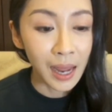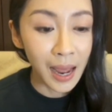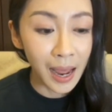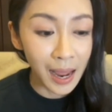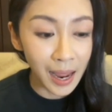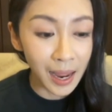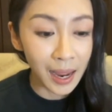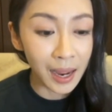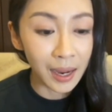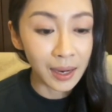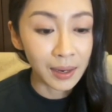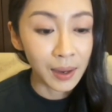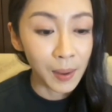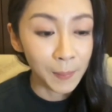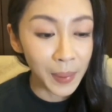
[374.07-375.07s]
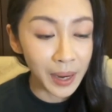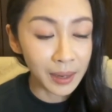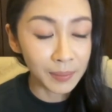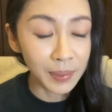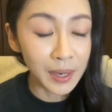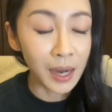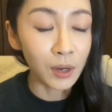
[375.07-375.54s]
ถ้าเป็น
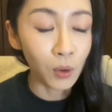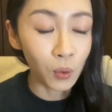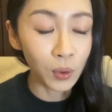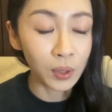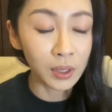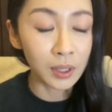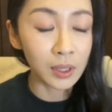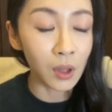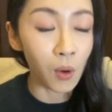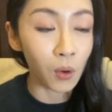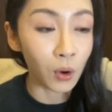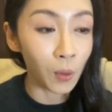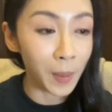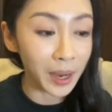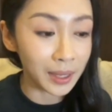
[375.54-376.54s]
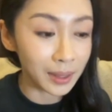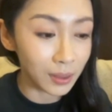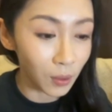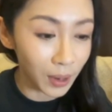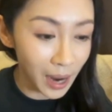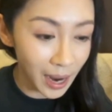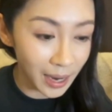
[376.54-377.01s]
เพื่อนคุณตกลงไป
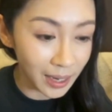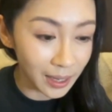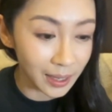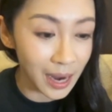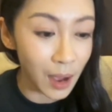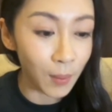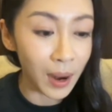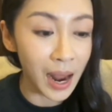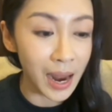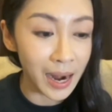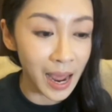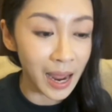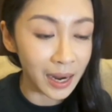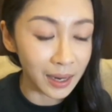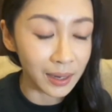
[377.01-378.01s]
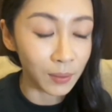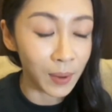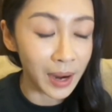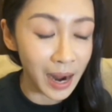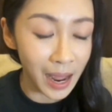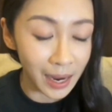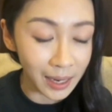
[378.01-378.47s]
ตรงนั้นณเวลานั้น
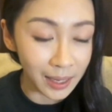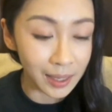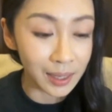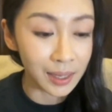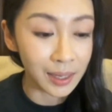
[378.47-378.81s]
วันนั้น